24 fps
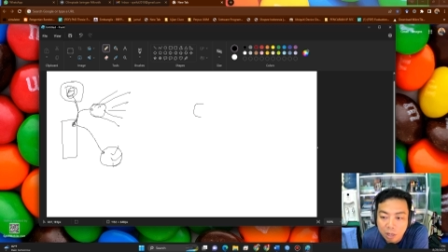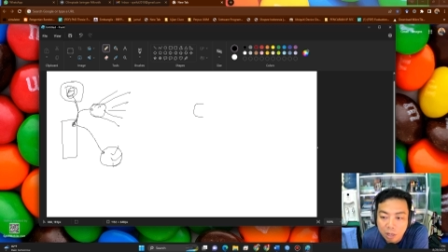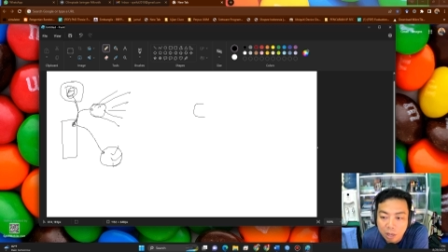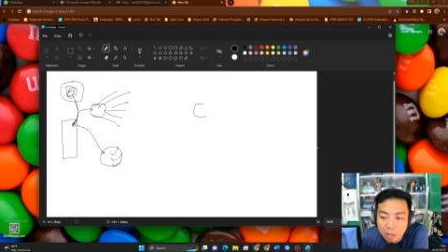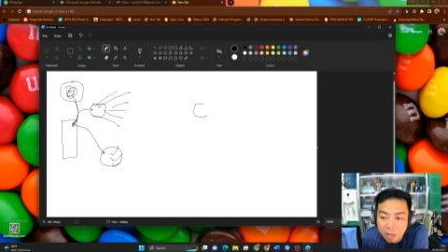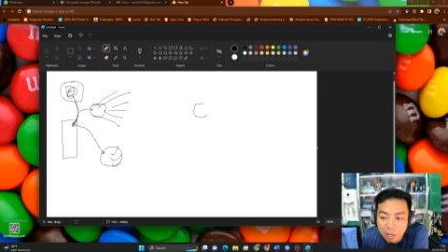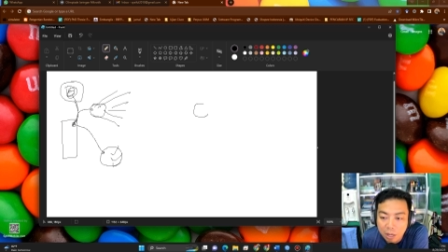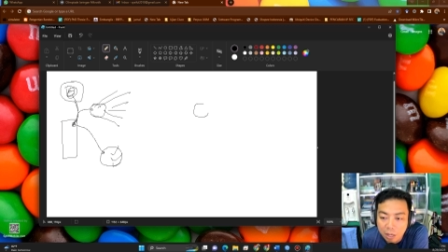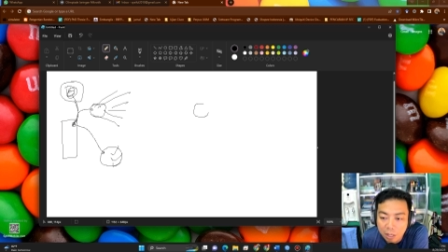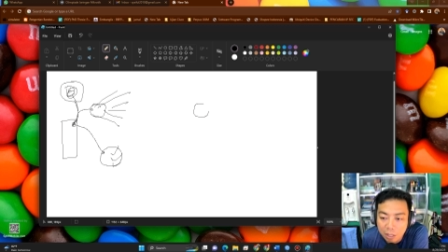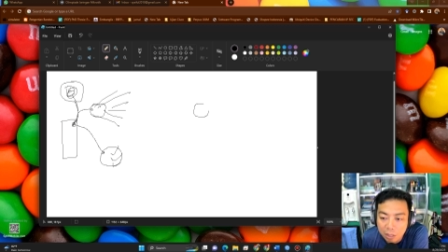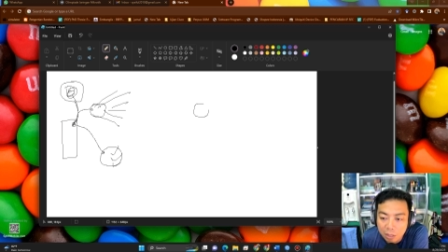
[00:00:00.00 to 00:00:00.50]

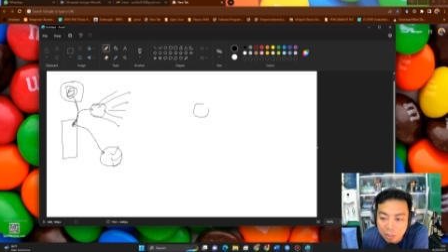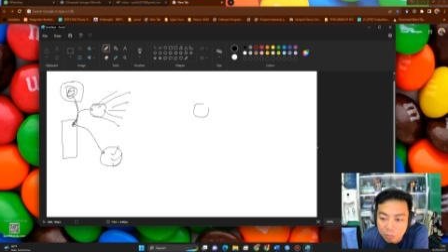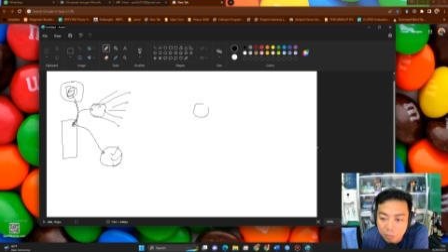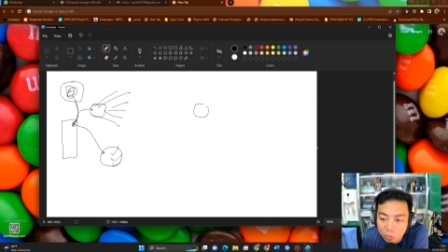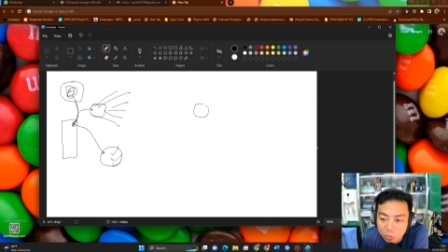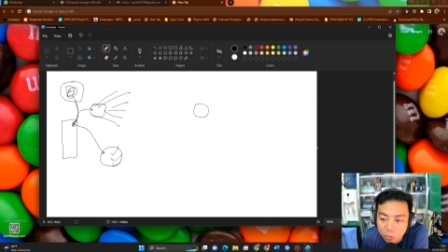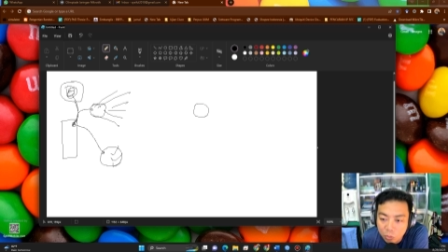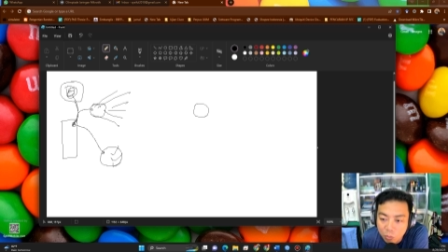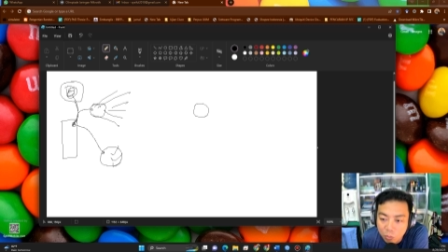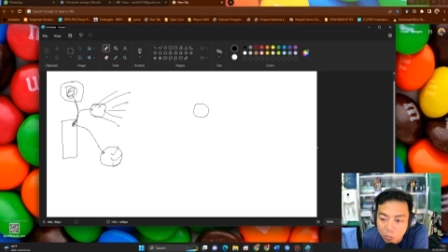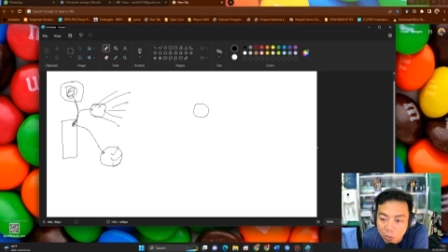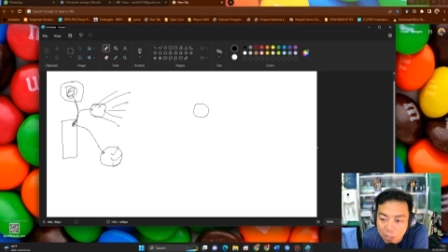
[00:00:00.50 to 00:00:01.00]
uh, kita
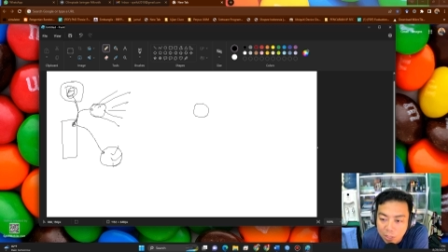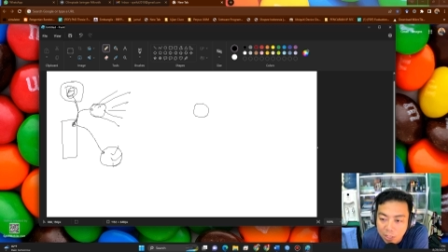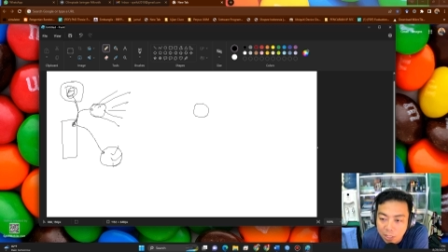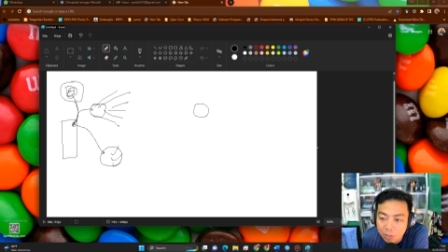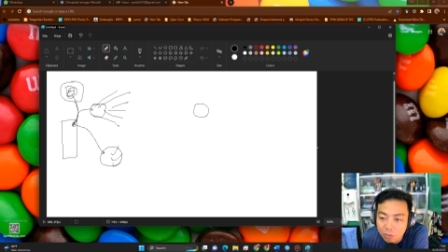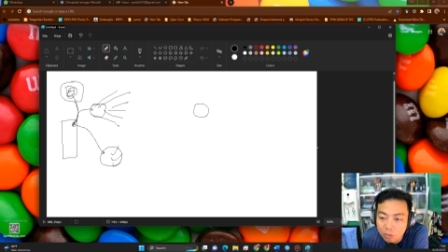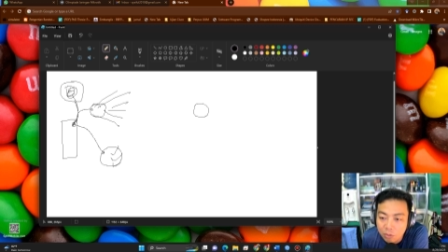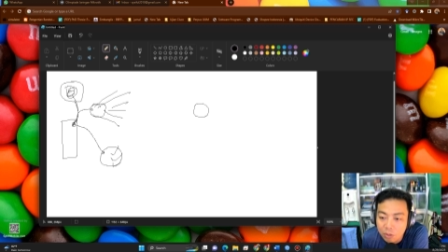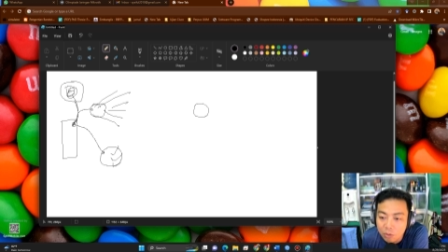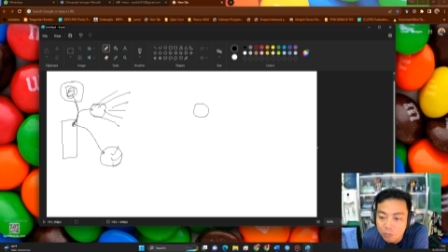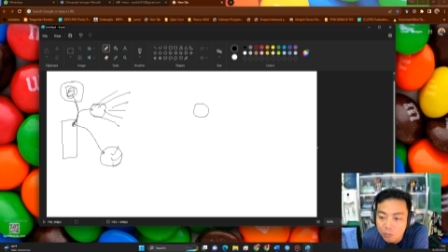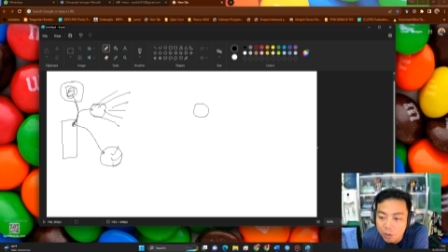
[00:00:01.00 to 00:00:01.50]
butuh banyak
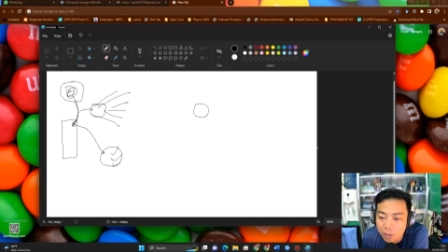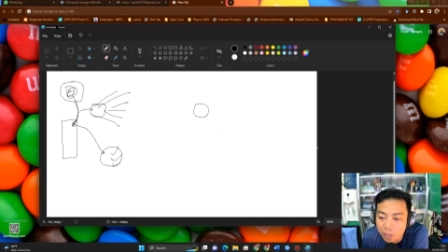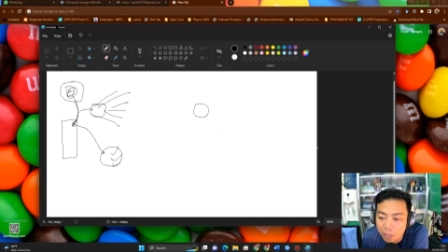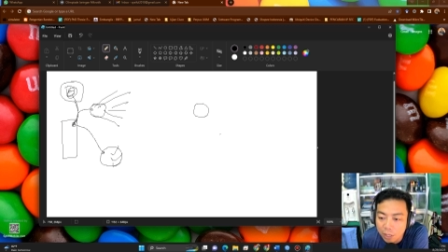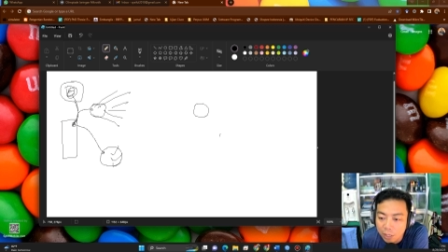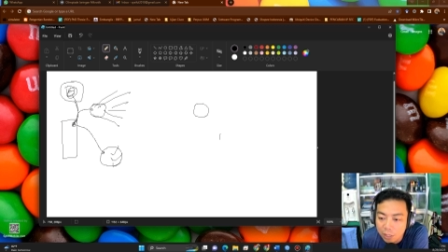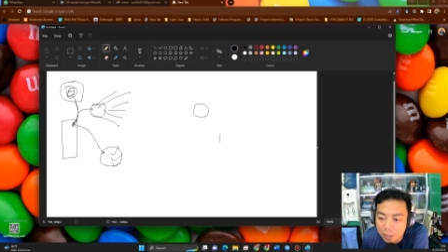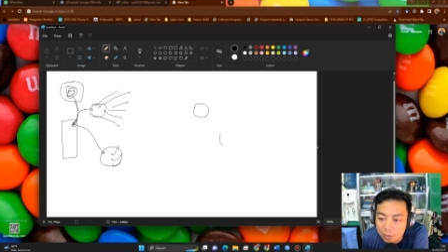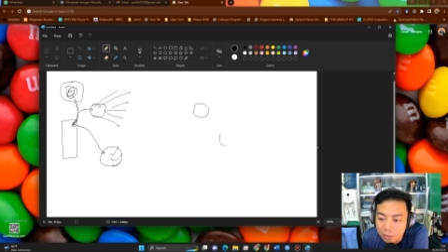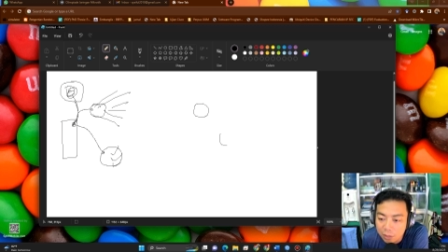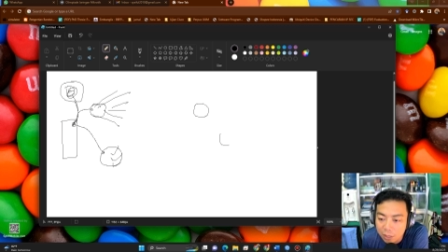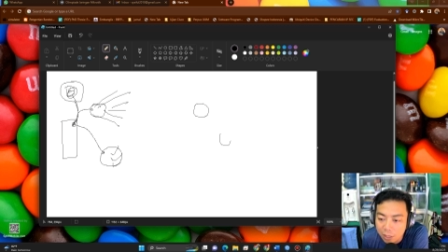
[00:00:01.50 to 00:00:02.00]

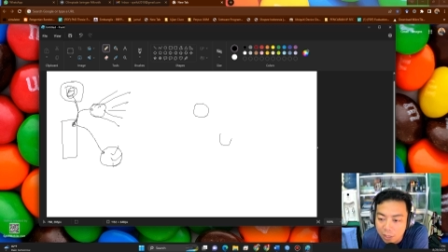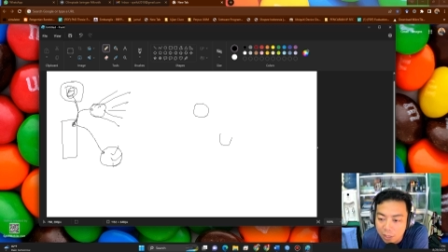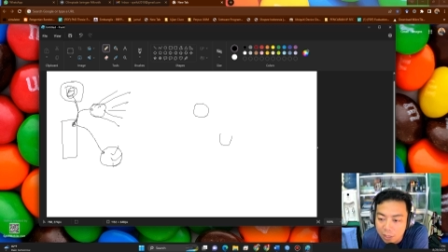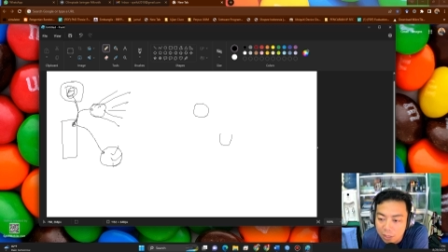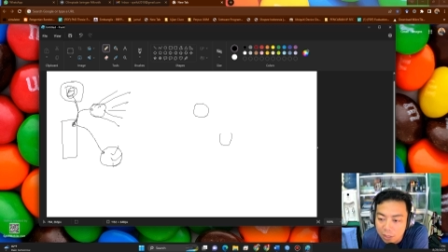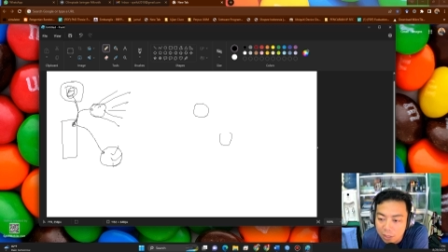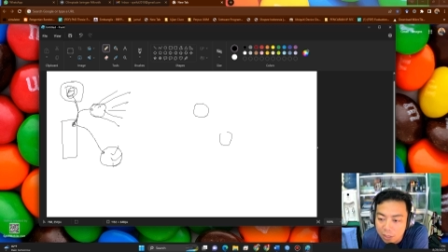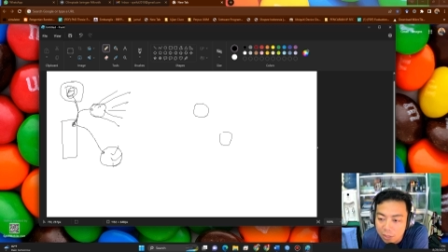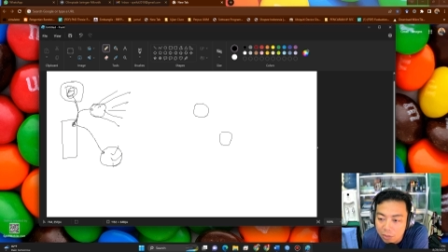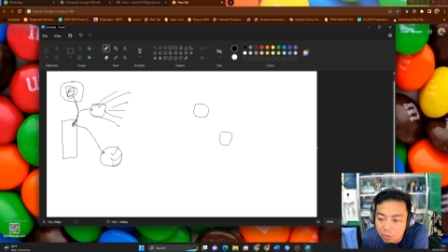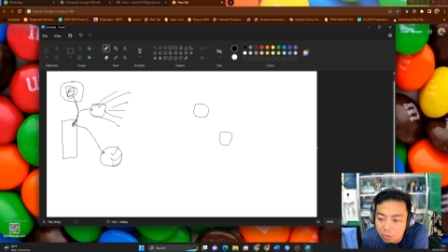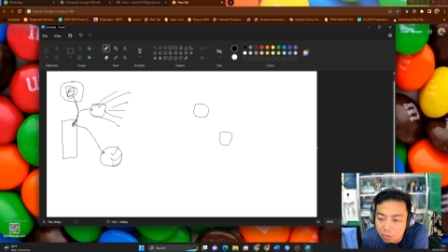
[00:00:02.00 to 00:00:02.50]
Unify ya.
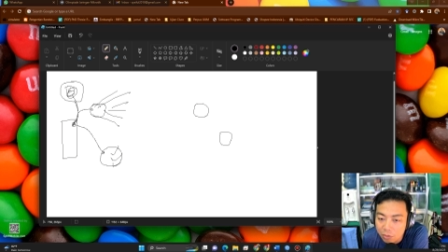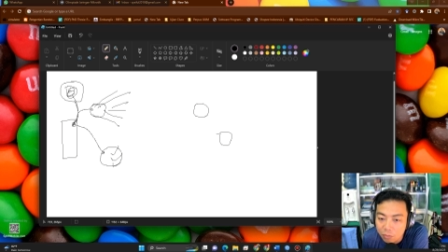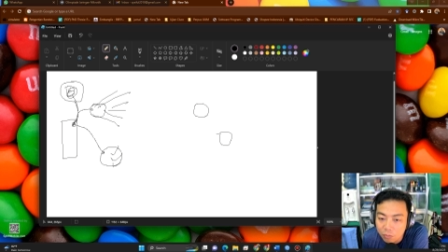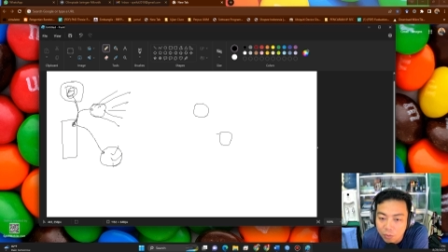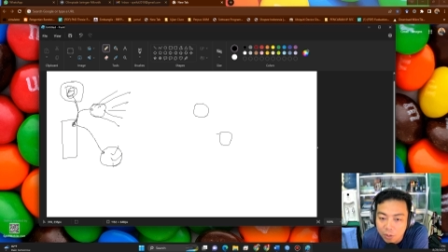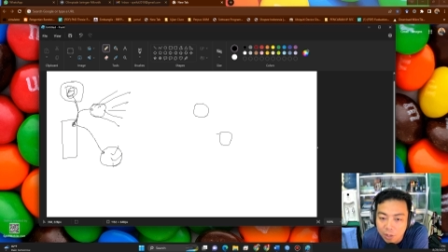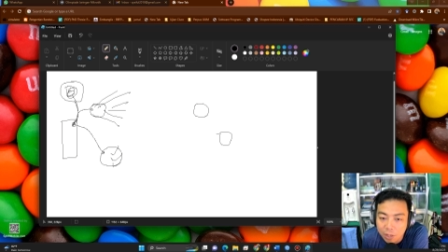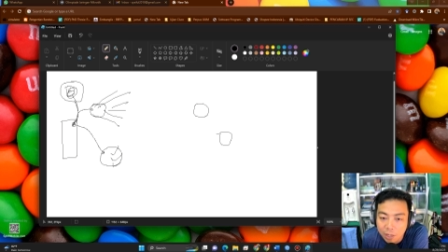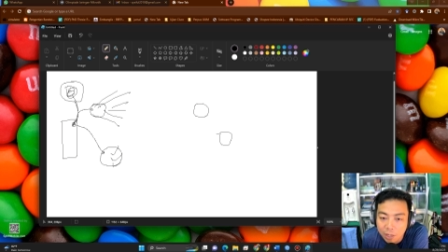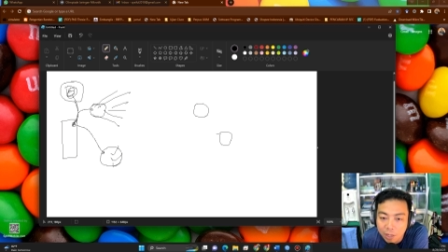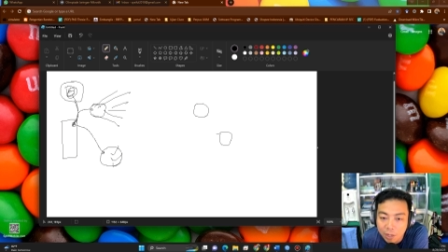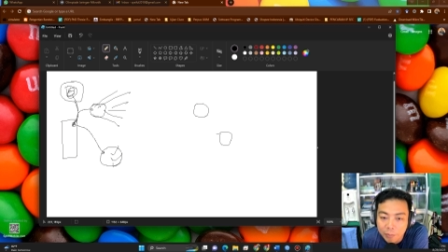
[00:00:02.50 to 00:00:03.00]
Ini
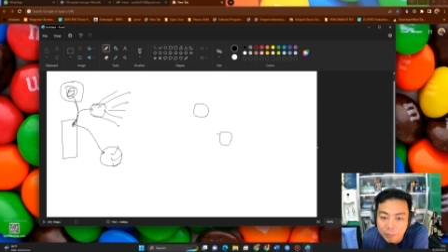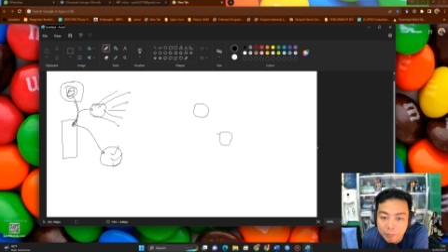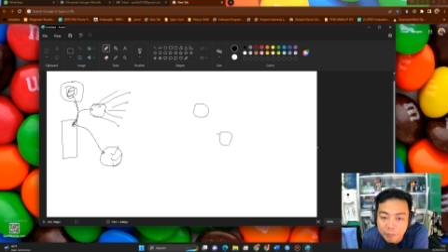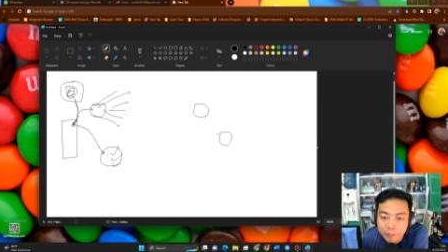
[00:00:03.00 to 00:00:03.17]
Unify